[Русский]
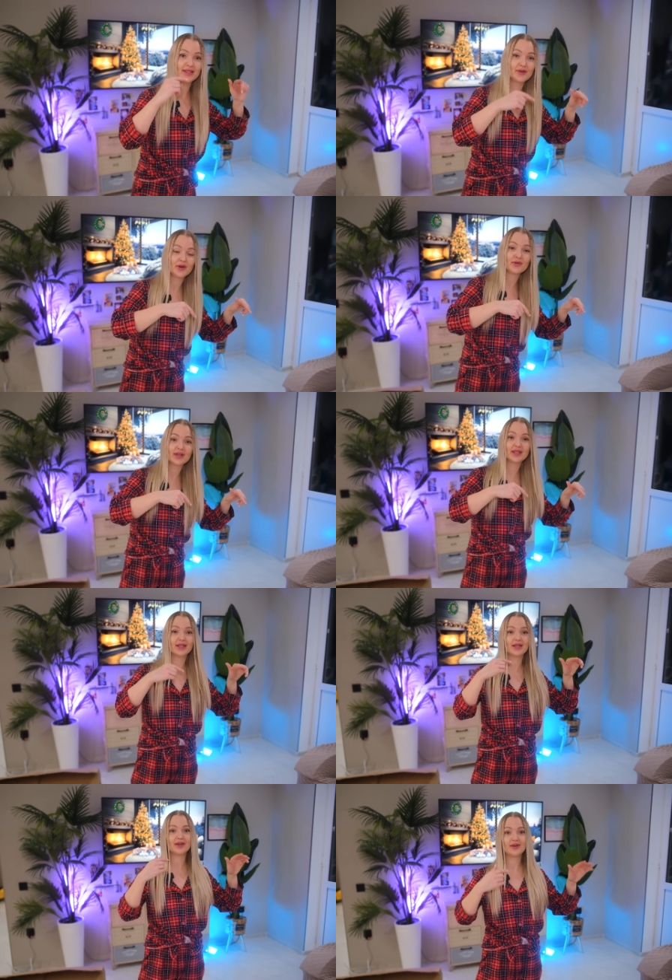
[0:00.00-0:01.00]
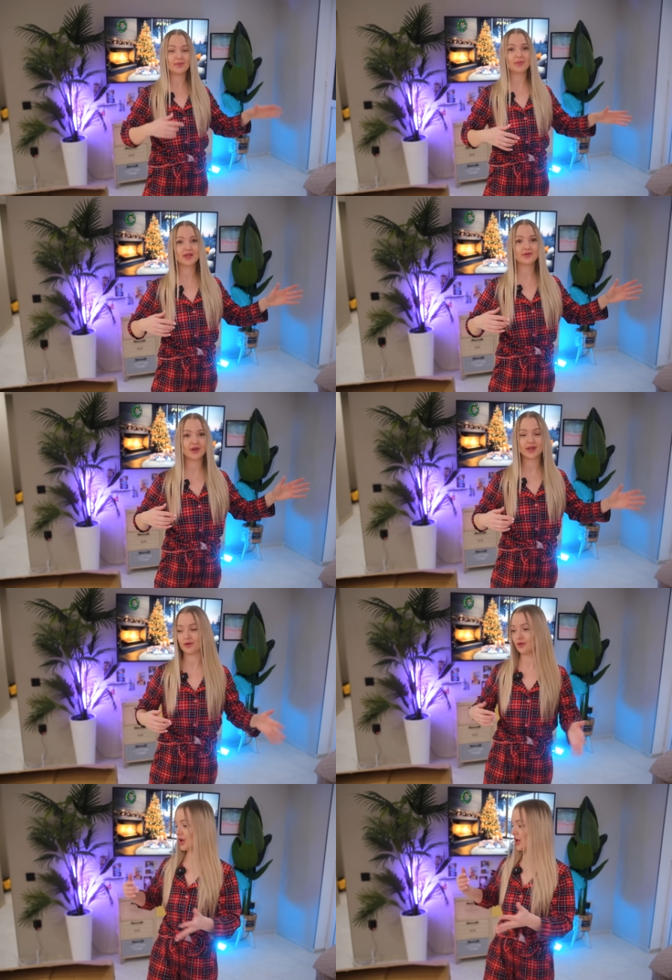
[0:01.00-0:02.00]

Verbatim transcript: той квартиры опять в эту.